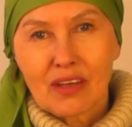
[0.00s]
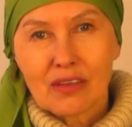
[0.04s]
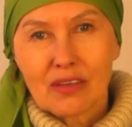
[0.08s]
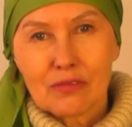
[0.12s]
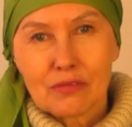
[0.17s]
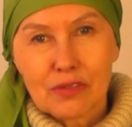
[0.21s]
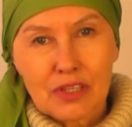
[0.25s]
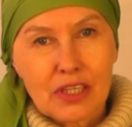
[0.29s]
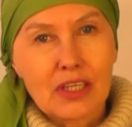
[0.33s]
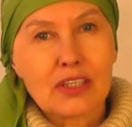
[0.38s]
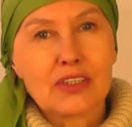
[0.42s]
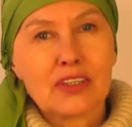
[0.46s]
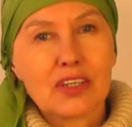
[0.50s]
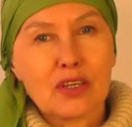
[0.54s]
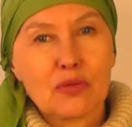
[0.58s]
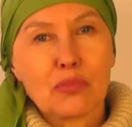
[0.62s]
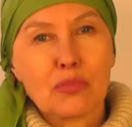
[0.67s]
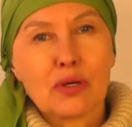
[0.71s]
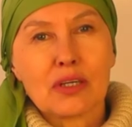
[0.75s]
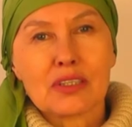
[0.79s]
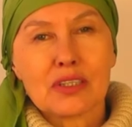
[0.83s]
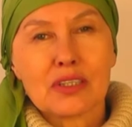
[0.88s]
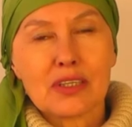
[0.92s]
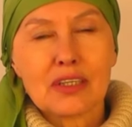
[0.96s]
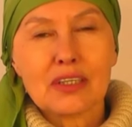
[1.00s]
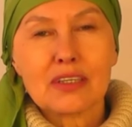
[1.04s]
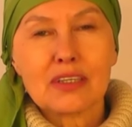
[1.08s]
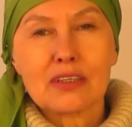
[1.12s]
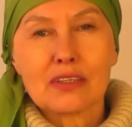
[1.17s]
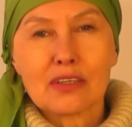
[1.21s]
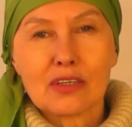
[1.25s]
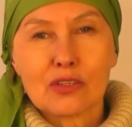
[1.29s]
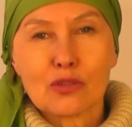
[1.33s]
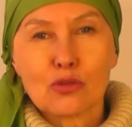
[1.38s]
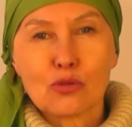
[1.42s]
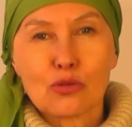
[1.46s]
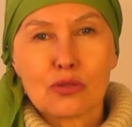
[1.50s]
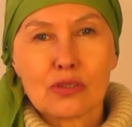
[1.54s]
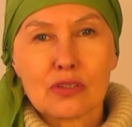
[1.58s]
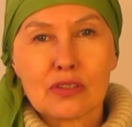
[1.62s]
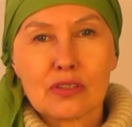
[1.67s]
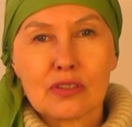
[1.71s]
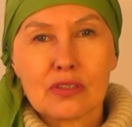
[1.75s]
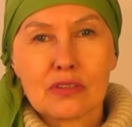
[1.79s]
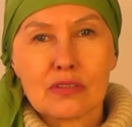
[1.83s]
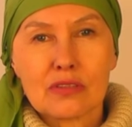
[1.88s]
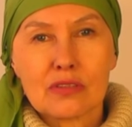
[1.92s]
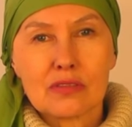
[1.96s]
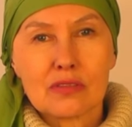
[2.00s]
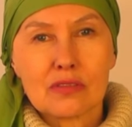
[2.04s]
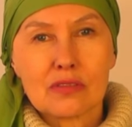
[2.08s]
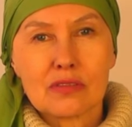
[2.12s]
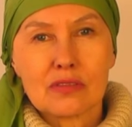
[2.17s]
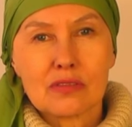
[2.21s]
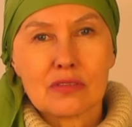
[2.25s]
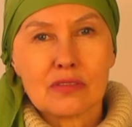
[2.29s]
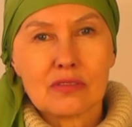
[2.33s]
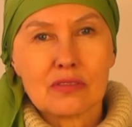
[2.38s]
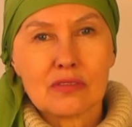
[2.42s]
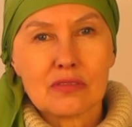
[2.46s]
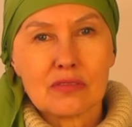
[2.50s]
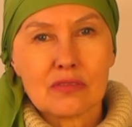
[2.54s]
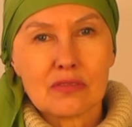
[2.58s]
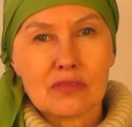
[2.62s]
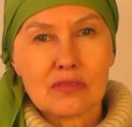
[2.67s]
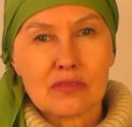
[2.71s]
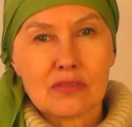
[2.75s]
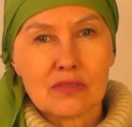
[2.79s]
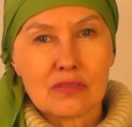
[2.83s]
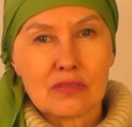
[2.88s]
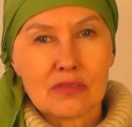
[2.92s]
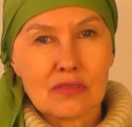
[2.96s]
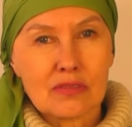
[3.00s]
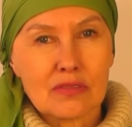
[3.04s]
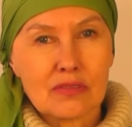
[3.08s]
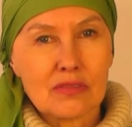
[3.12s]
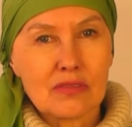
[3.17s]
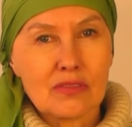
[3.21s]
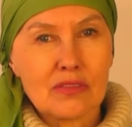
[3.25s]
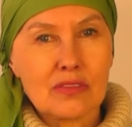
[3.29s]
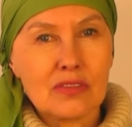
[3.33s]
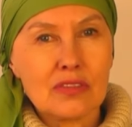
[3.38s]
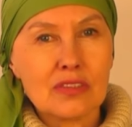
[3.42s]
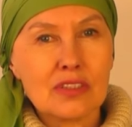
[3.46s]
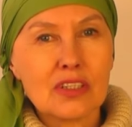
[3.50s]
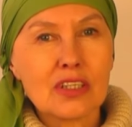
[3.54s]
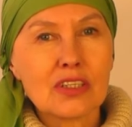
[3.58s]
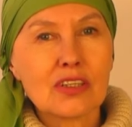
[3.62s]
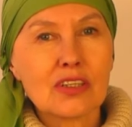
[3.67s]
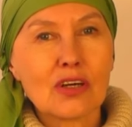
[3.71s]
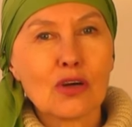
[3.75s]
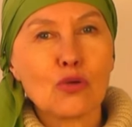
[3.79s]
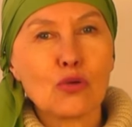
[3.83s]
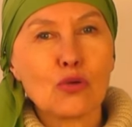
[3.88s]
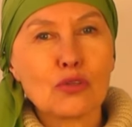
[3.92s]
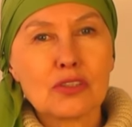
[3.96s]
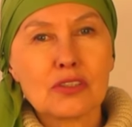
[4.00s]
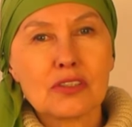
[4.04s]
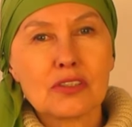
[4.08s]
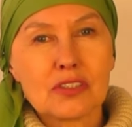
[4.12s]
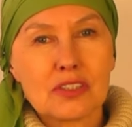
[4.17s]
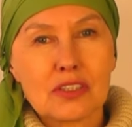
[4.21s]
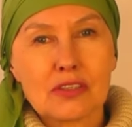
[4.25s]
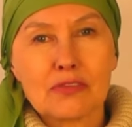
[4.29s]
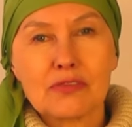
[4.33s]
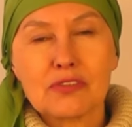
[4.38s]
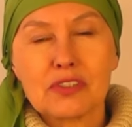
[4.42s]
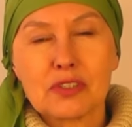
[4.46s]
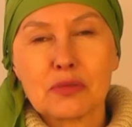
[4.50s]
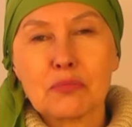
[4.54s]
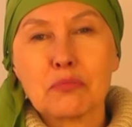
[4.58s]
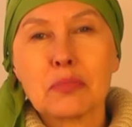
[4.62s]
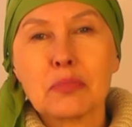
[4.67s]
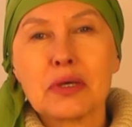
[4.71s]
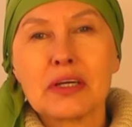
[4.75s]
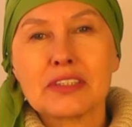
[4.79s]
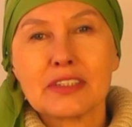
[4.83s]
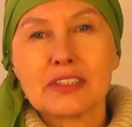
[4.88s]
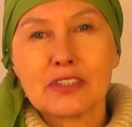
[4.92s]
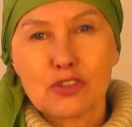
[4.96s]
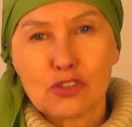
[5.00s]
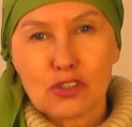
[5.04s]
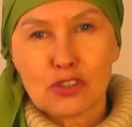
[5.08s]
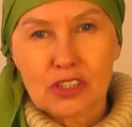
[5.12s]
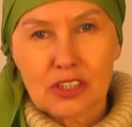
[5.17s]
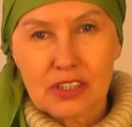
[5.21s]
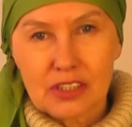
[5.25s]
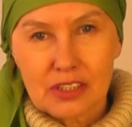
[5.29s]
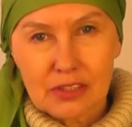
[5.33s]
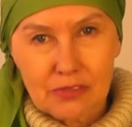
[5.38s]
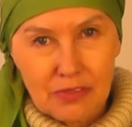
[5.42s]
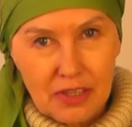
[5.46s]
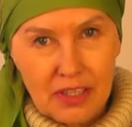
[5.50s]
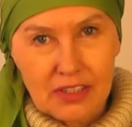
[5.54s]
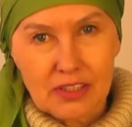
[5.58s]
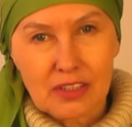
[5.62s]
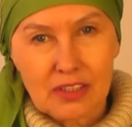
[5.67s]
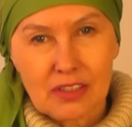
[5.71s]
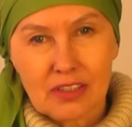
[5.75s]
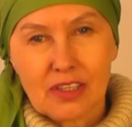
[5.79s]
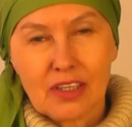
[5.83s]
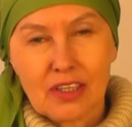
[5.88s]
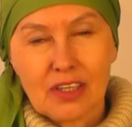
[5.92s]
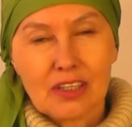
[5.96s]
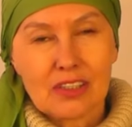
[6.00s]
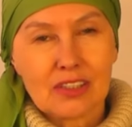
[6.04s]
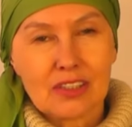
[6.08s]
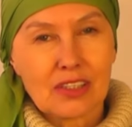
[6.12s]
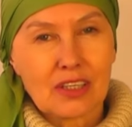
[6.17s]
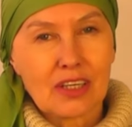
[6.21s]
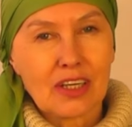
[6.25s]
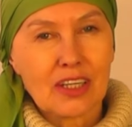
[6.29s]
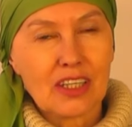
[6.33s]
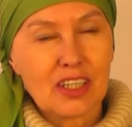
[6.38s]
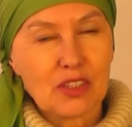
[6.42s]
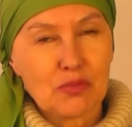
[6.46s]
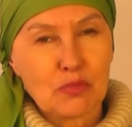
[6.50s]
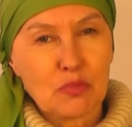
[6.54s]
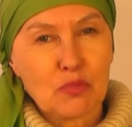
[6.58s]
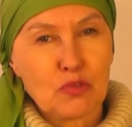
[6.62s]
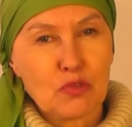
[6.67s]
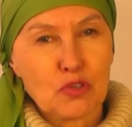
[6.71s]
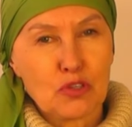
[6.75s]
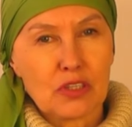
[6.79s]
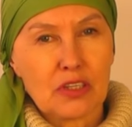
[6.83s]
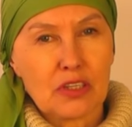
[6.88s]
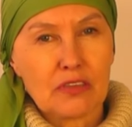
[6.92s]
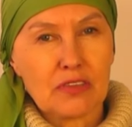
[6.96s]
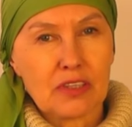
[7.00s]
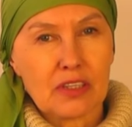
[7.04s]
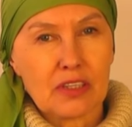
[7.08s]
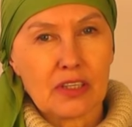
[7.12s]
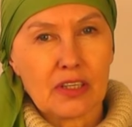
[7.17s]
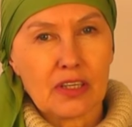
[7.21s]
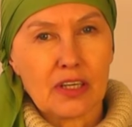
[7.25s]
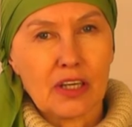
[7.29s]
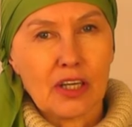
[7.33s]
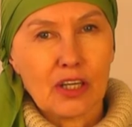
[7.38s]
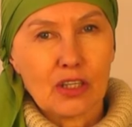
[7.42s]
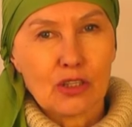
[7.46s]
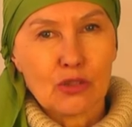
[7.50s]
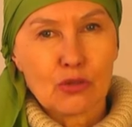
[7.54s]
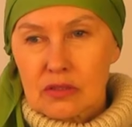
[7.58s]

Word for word: э, вредные бактерии, которые э, не находятся в симбиотической связи с организмом человека.